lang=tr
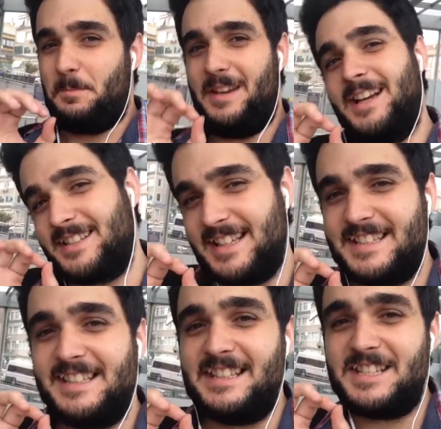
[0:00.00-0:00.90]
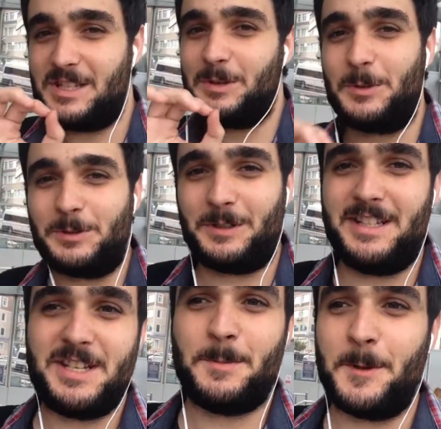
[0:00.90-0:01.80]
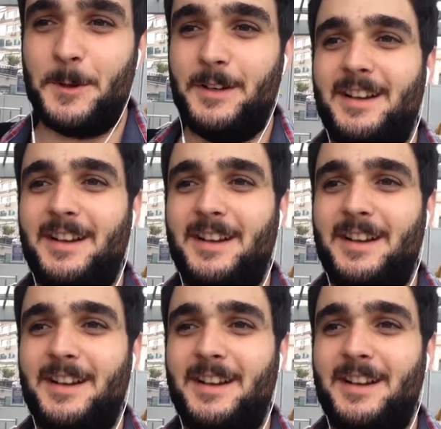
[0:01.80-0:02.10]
Birazdan sizin için görüntüleyeceğim onu.